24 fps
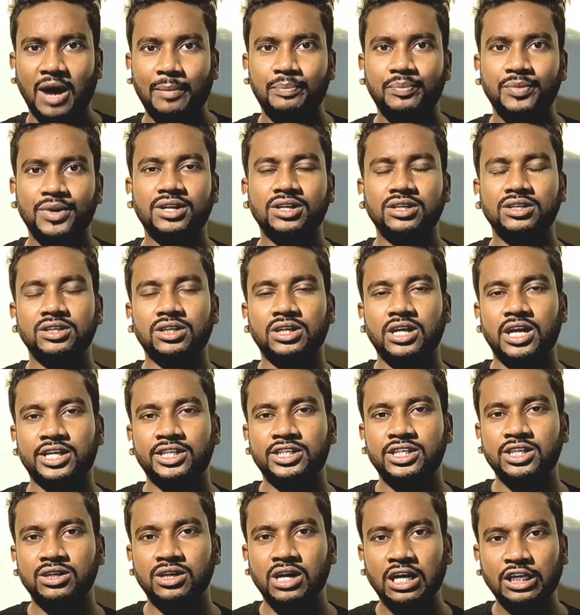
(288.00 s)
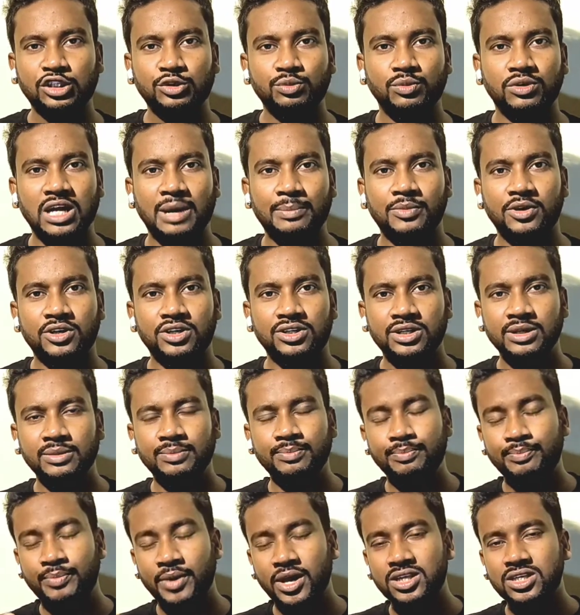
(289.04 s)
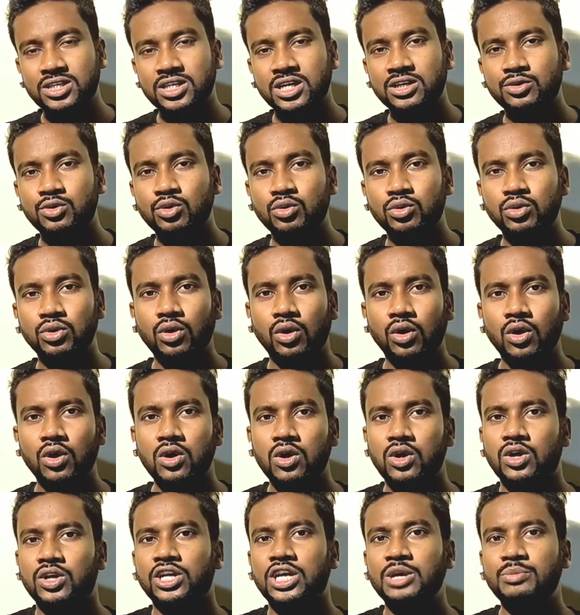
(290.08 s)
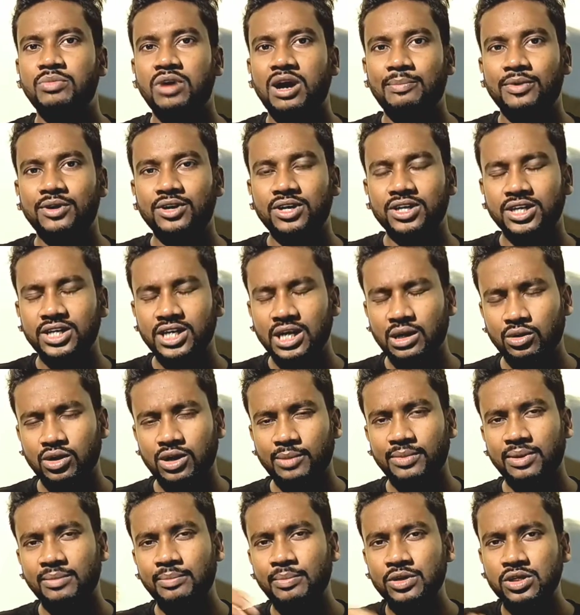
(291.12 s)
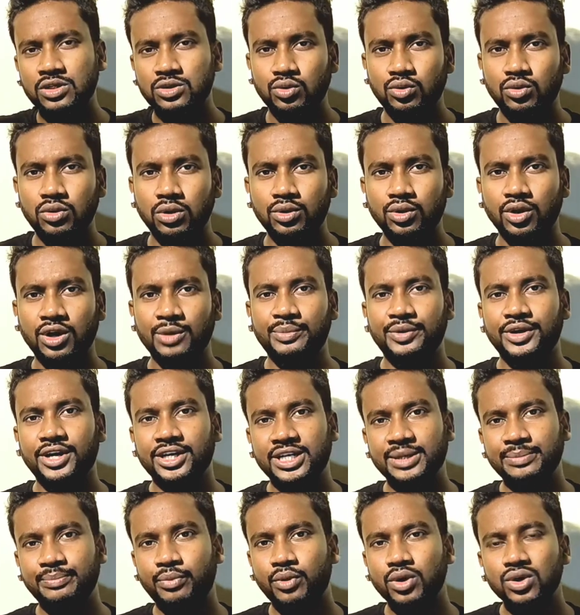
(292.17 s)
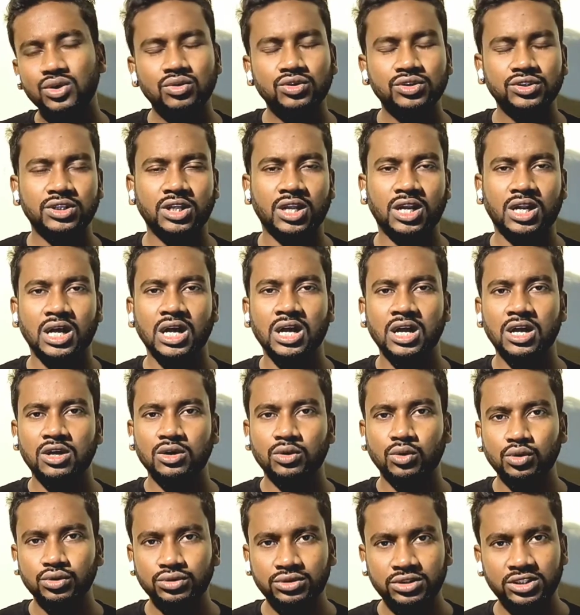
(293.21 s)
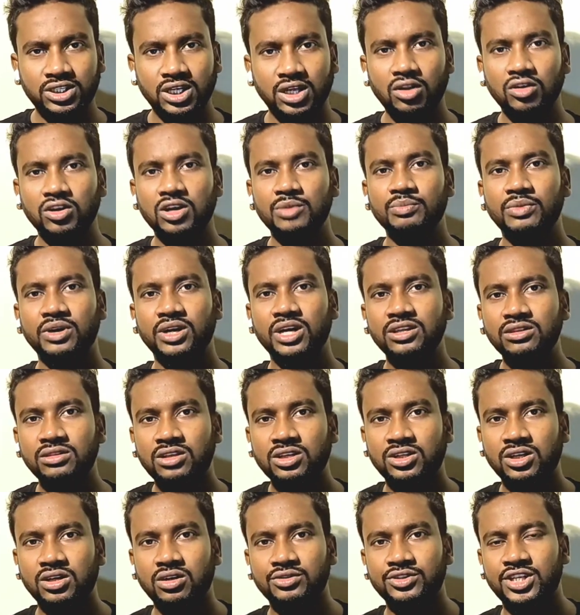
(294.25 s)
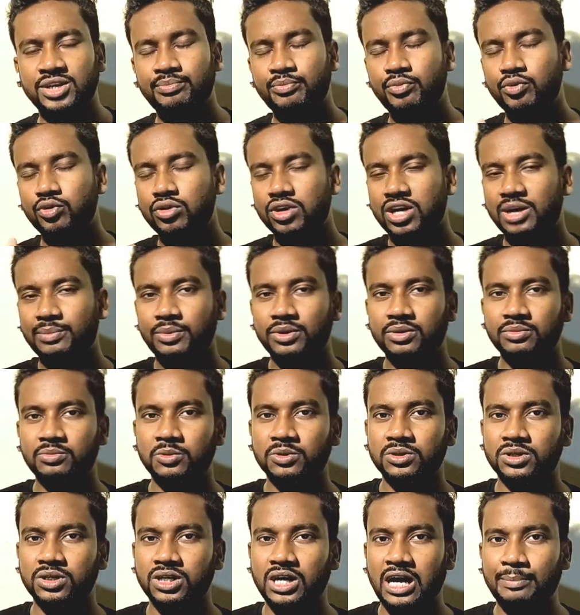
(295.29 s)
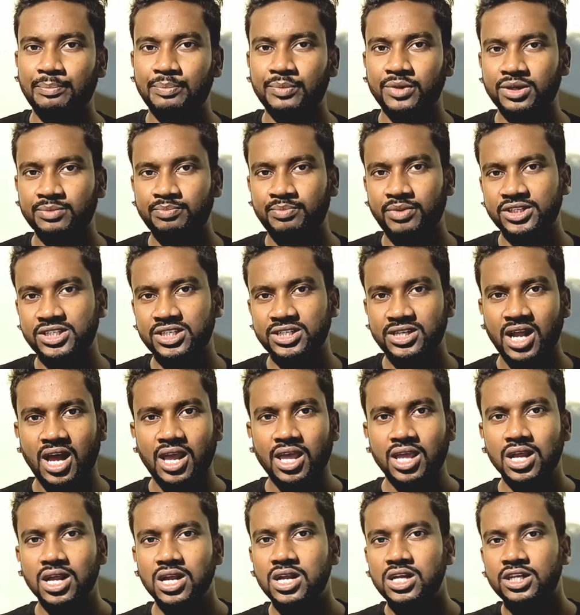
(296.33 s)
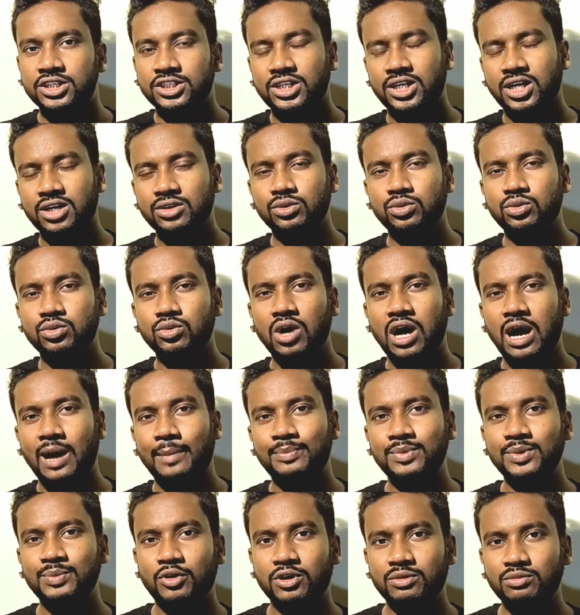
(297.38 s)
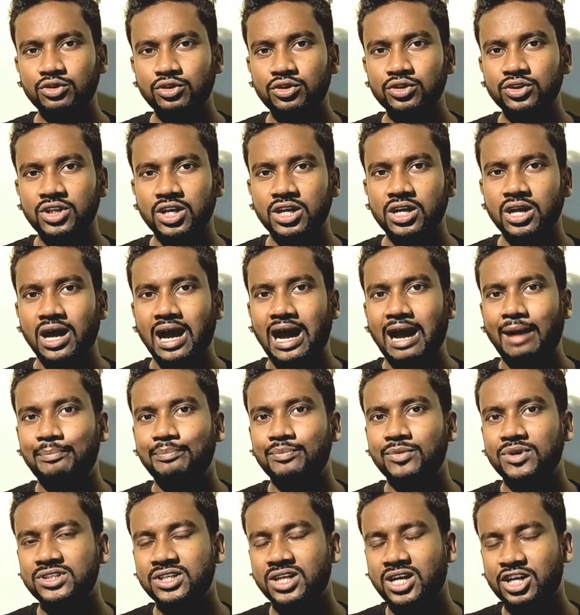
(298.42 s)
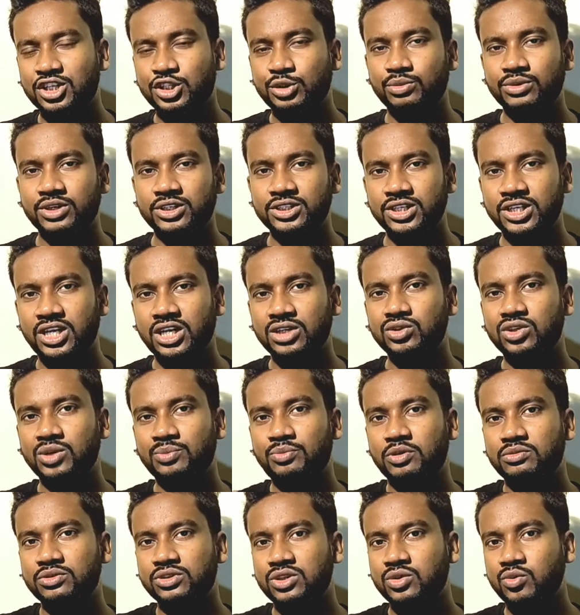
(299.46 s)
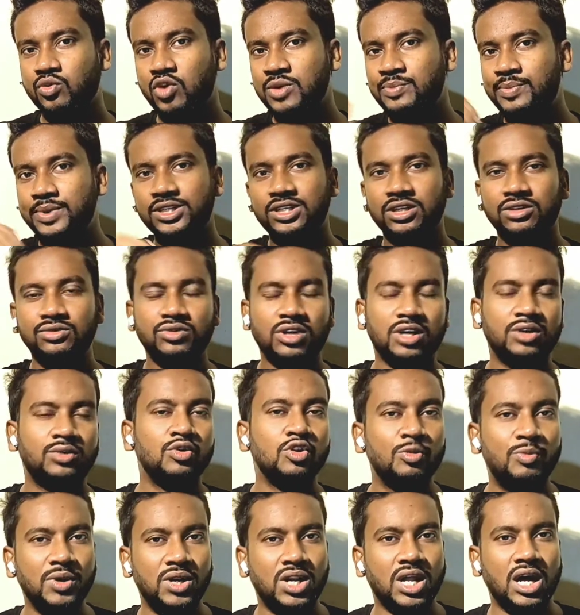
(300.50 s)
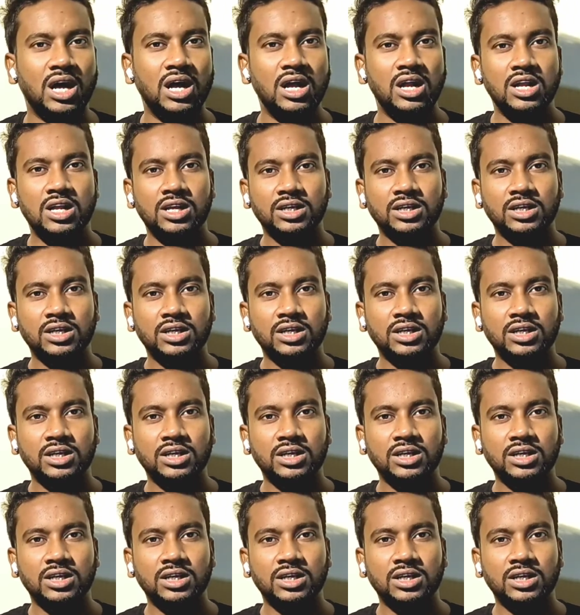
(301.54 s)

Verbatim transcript: আপনার একটি কাস্টমার আপনার একটা পেজে ঢুকলো কিংবা আপনার গ্রাহক আপনার পেজে ঢুকলো ঢোকার পরে একটি পণ্য তারা খুঁজতে চাইলো কিংবা কিনতে চাইলো সেই পণ্যটা আপনার আপনার পেজে নাই সেটা কিন্তু আপনি পরবর্তীতে আপনার যে কাস্টমারটা সেটা কিন্তু পরবর্তীতে ওই পেজে কিন্তু আর ঢুকবে না